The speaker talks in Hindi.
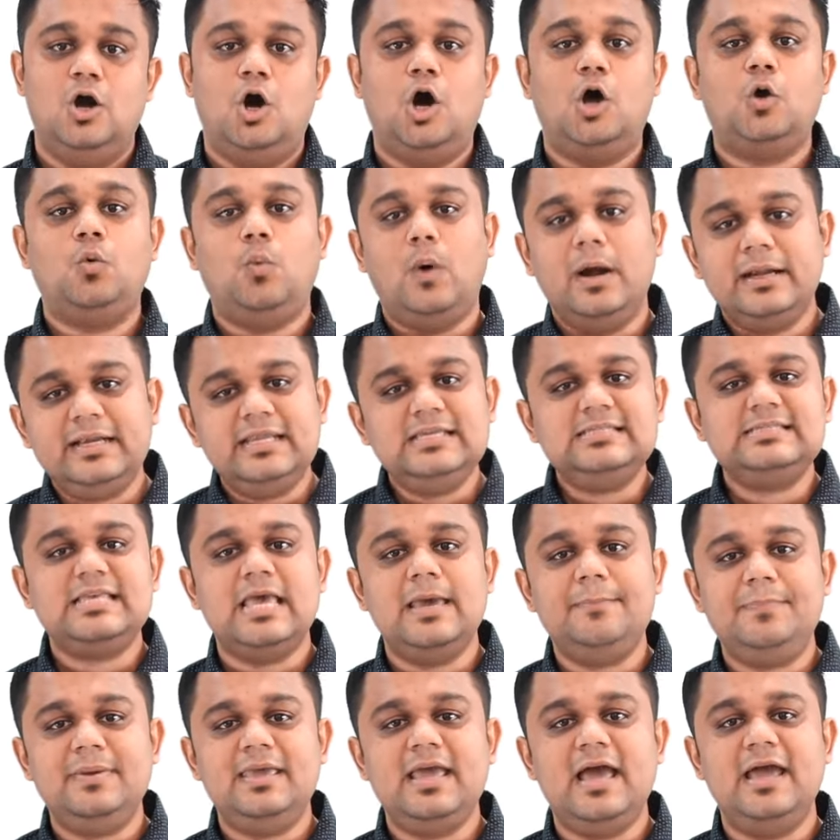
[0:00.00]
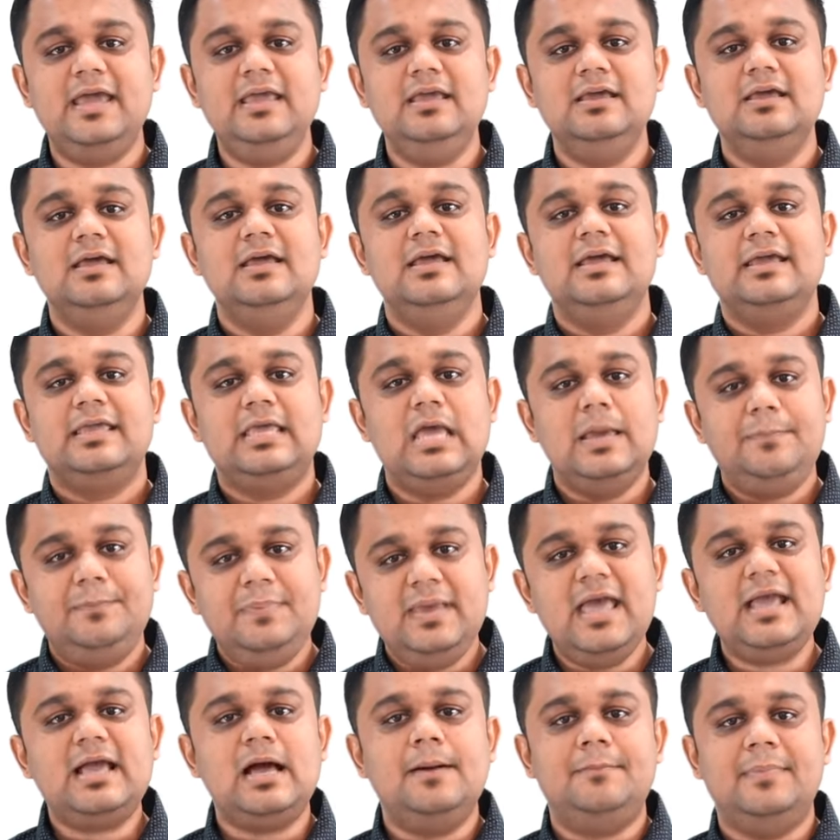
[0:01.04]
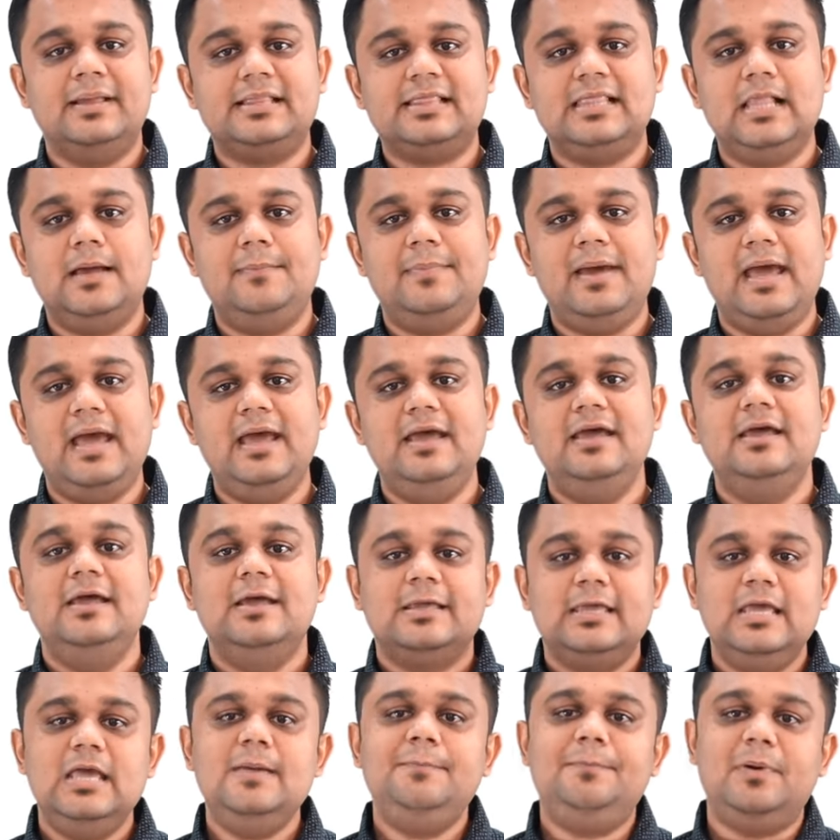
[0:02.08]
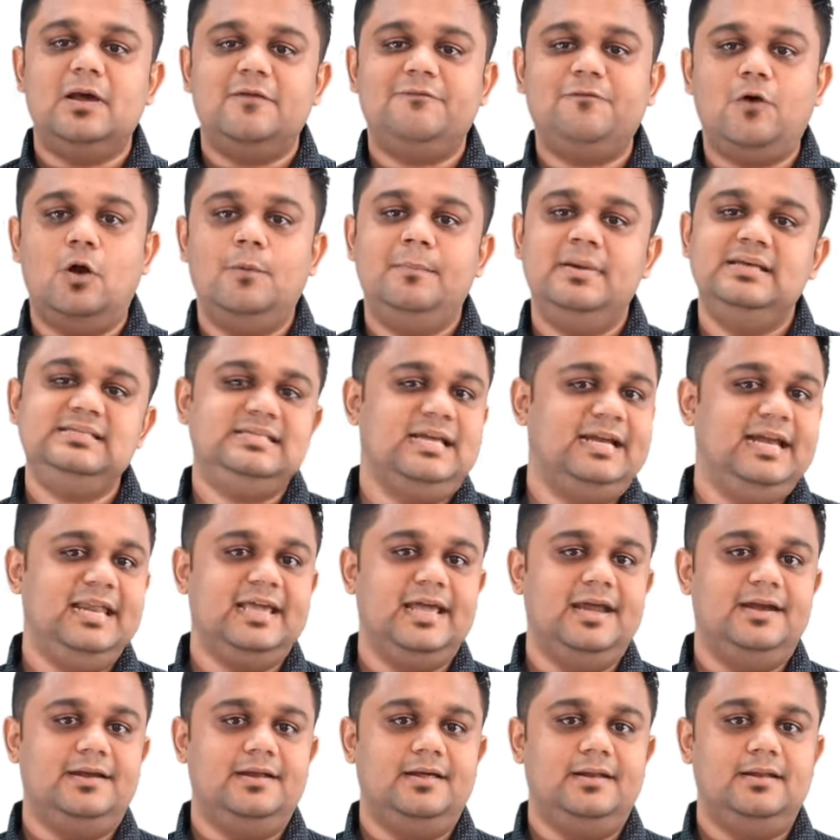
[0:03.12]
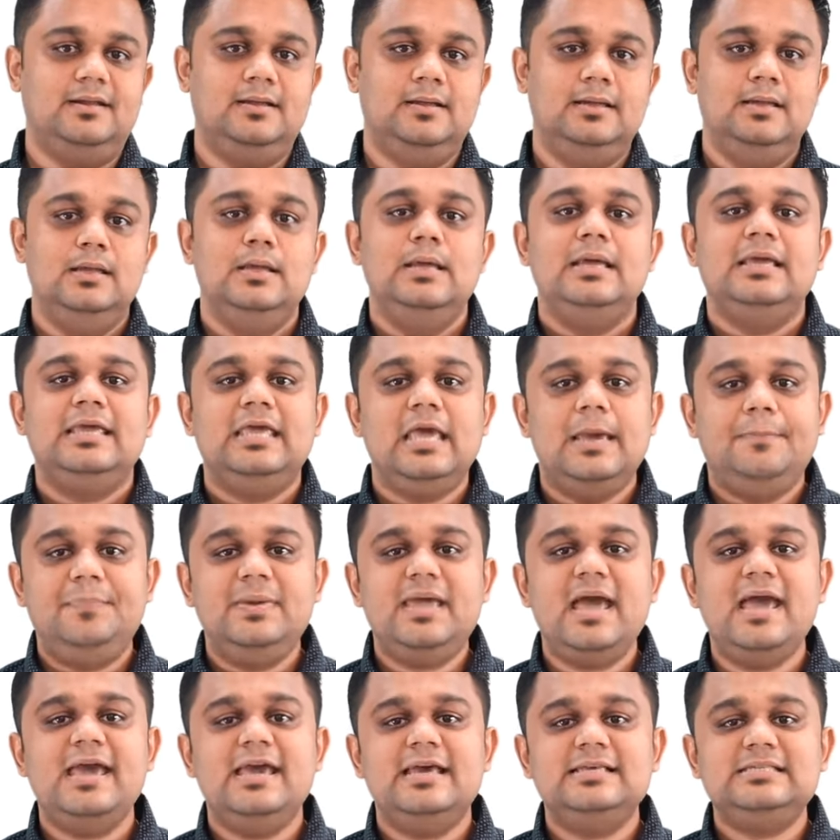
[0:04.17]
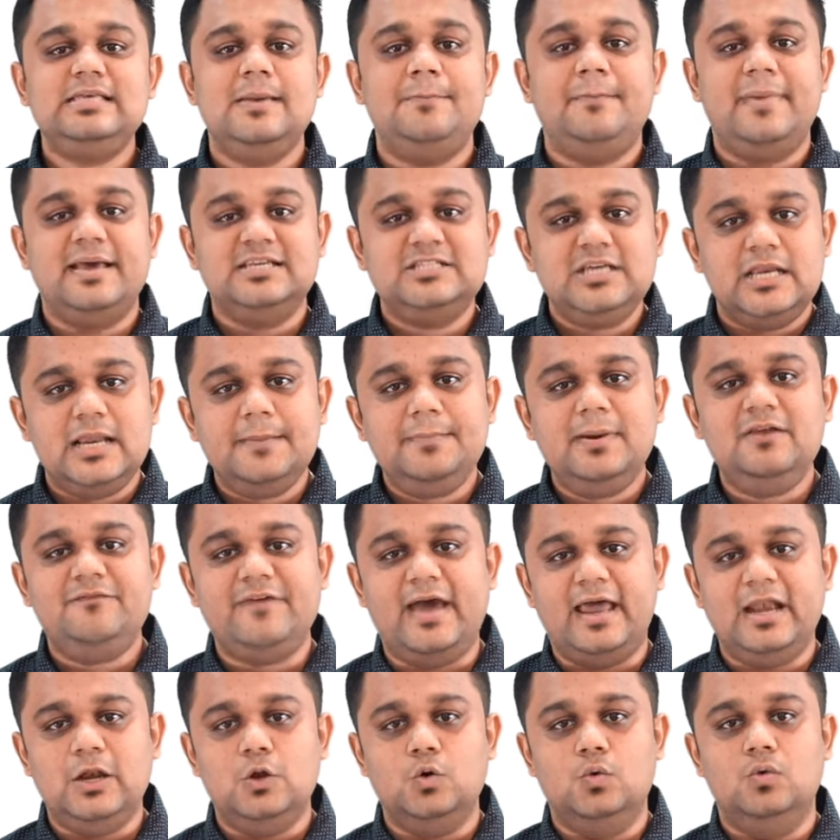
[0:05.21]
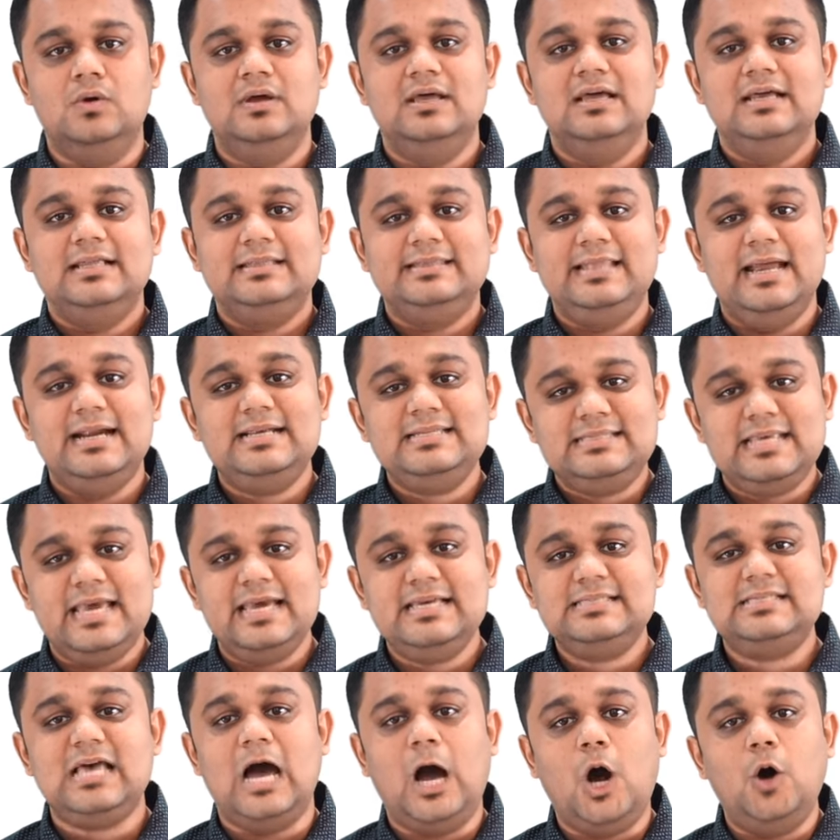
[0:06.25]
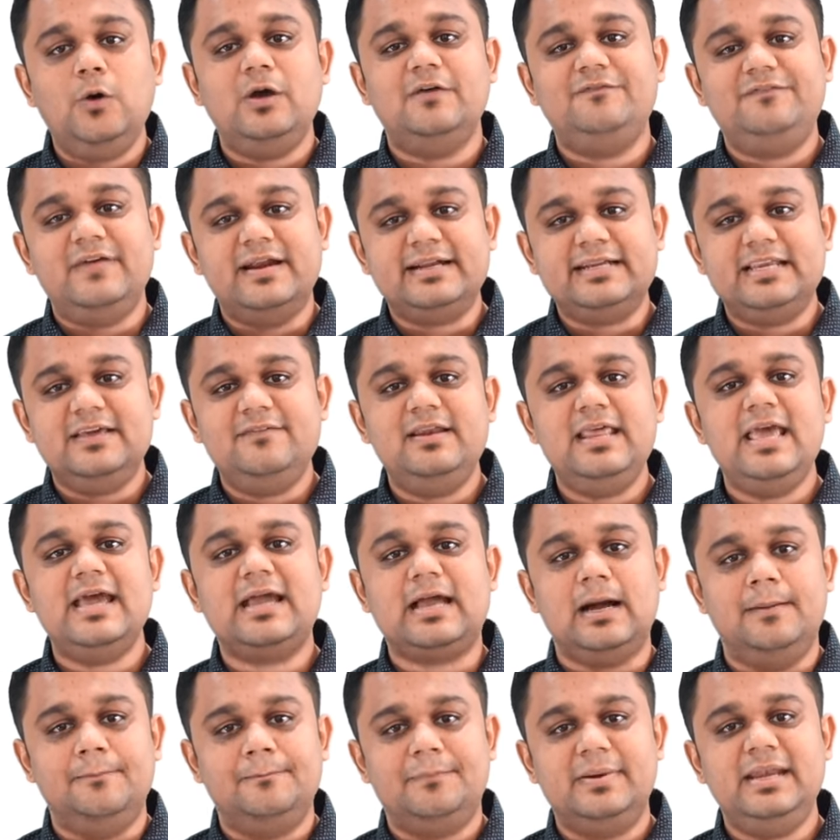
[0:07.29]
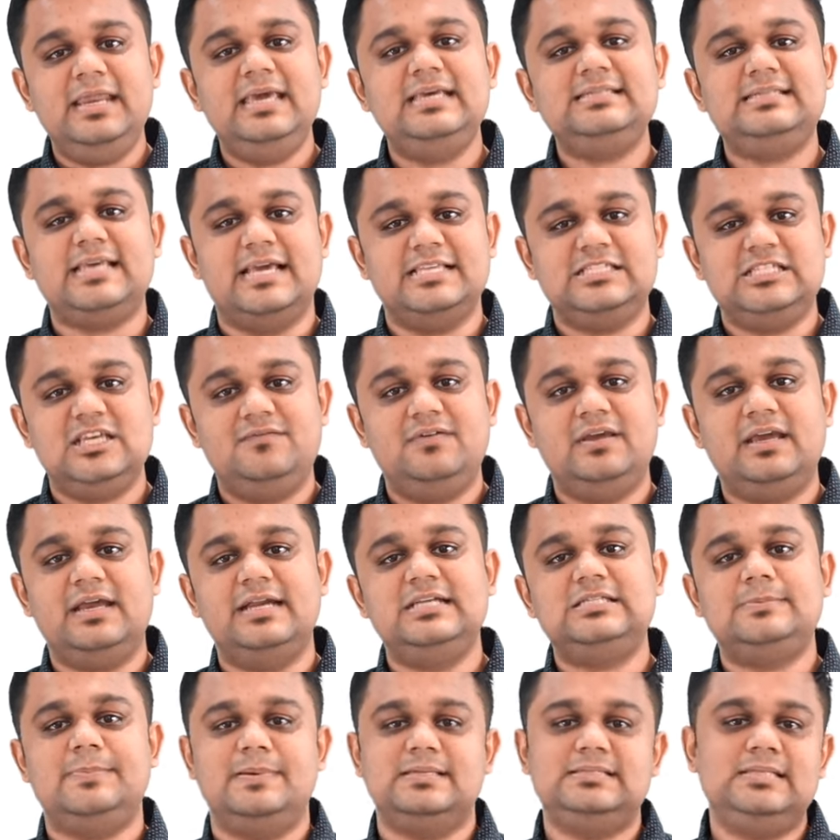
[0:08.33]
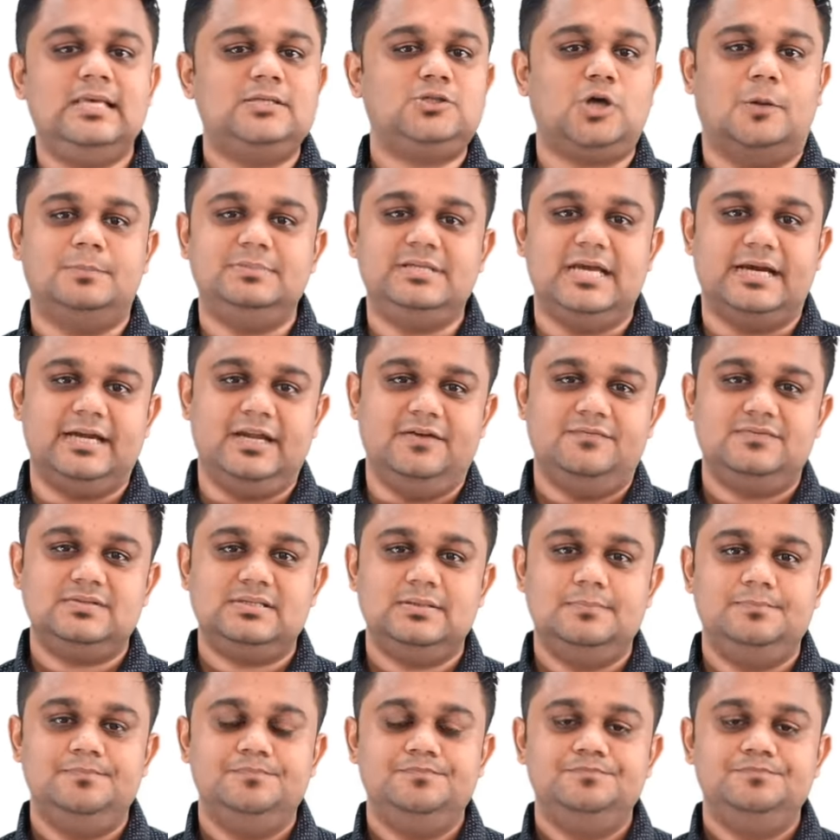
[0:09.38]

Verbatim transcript: और वट इज के पी आई के पी आई का मतलब है की परफॉर्मेंस इंडिकेटर KPI is a measurable value that says how effectively a company is achieving its business objectives.